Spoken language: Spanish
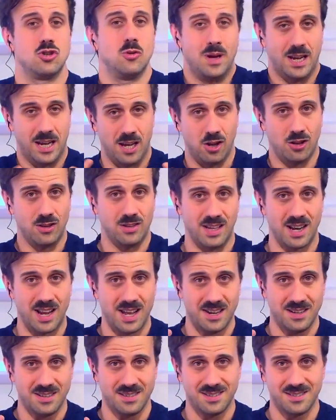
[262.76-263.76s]
Yo me quiero
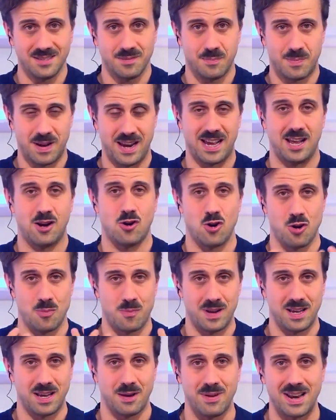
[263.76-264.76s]
enterar para que nos lo
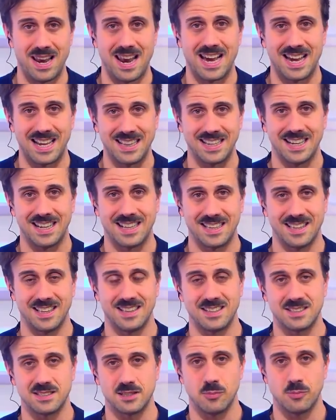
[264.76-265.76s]
explique bien la gente que está
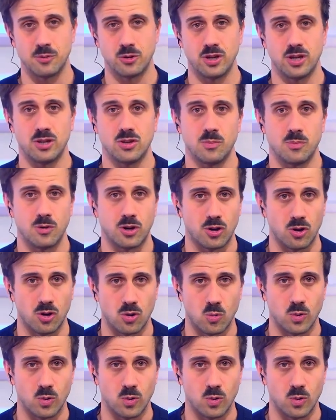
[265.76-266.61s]
detrás del proyecto, porque nos lo